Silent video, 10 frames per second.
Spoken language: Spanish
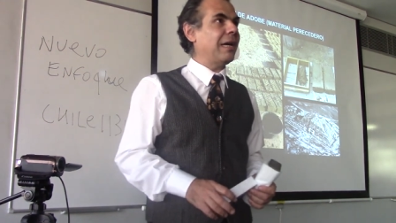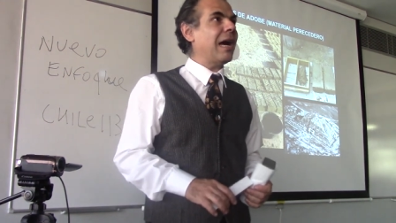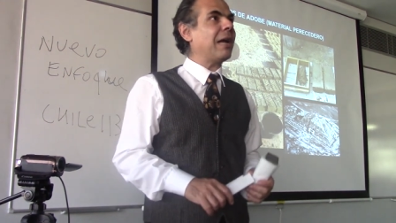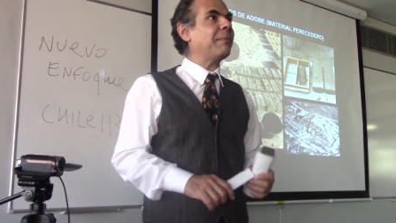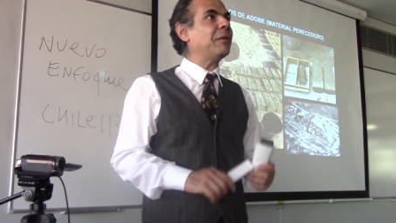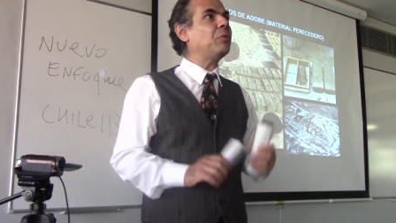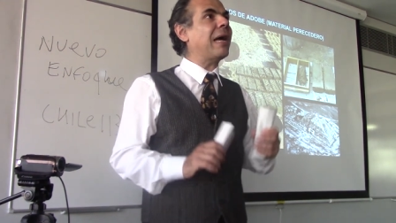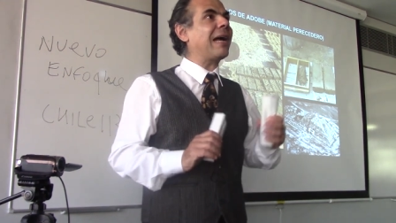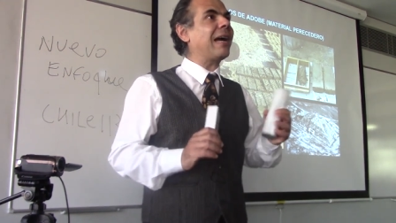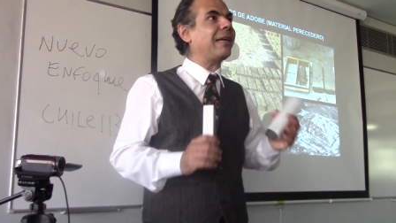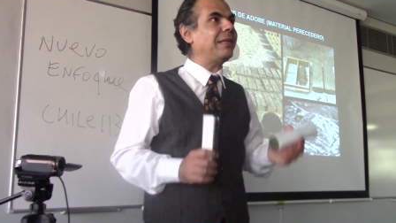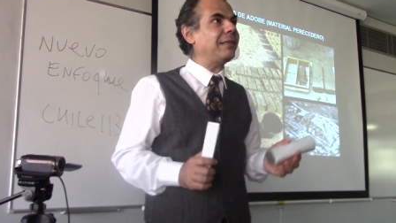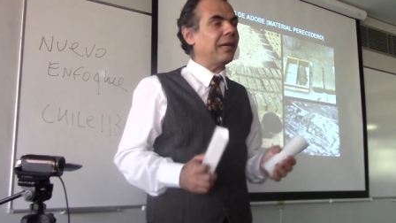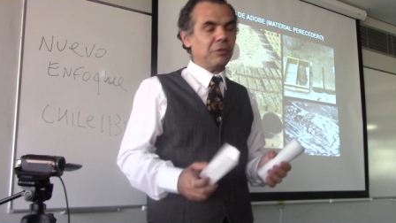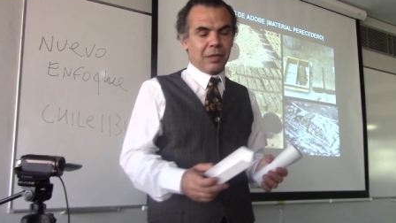Arman una
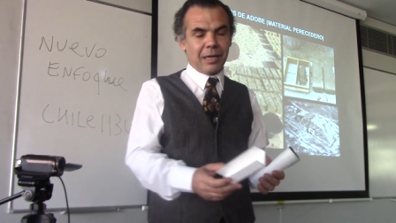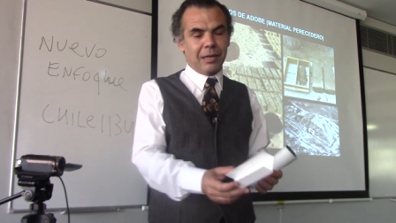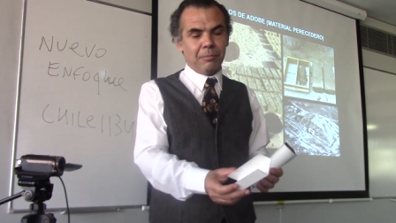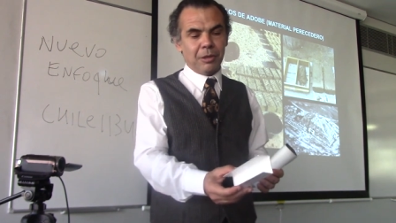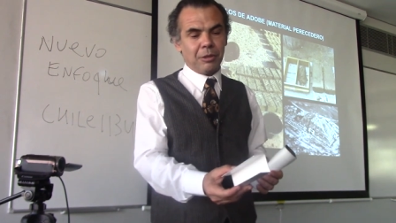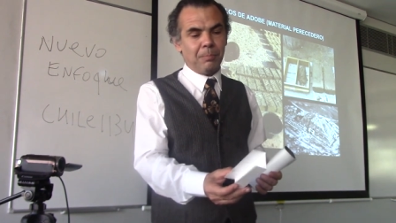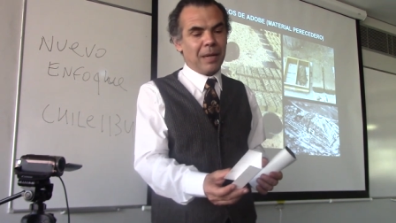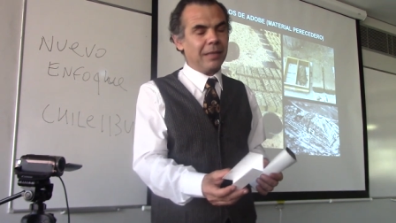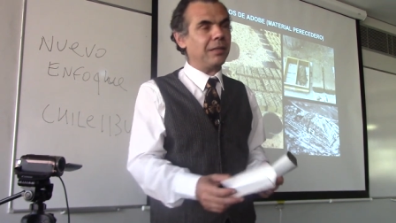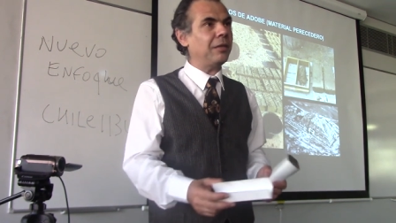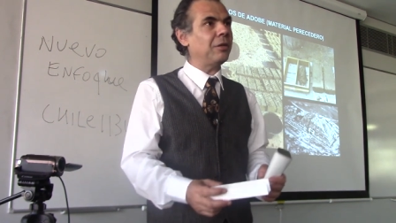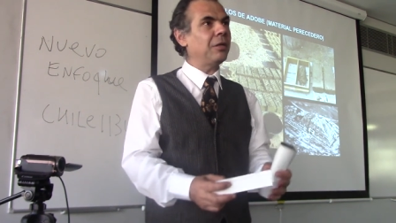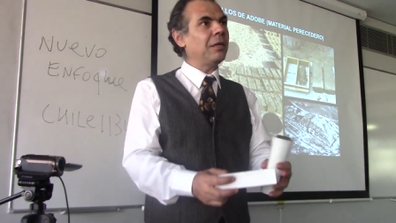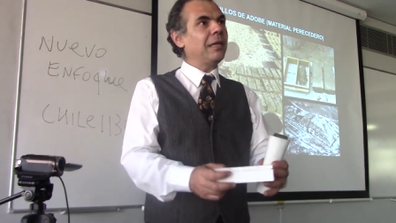cajita, yo acá les muestro plástico.